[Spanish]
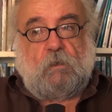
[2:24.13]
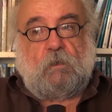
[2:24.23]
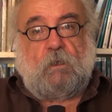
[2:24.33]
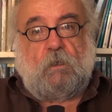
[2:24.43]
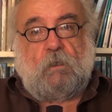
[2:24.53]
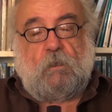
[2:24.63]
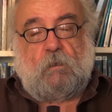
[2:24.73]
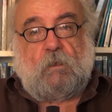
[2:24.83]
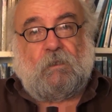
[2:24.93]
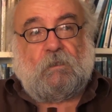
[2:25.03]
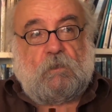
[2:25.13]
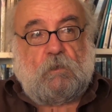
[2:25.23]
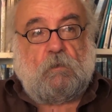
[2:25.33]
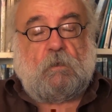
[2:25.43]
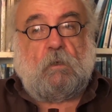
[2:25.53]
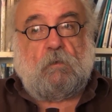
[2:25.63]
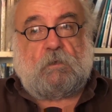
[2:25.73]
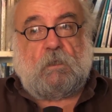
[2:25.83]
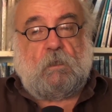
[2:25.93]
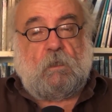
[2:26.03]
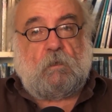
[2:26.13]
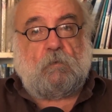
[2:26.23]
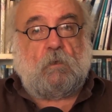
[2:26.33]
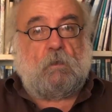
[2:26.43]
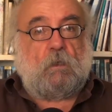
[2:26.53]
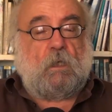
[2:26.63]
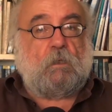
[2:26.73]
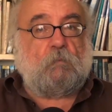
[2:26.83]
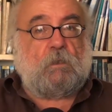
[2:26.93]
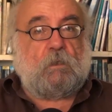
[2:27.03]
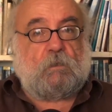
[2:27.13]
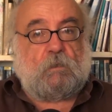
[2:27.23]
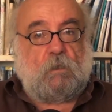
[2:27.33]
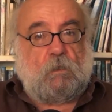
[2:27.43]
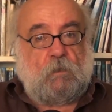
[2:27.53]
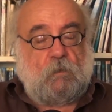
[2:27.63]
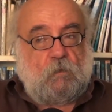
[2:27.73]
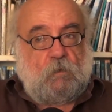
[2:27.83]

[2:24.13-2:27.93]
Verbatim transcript: de, tensión, algo está llegando a, límites de,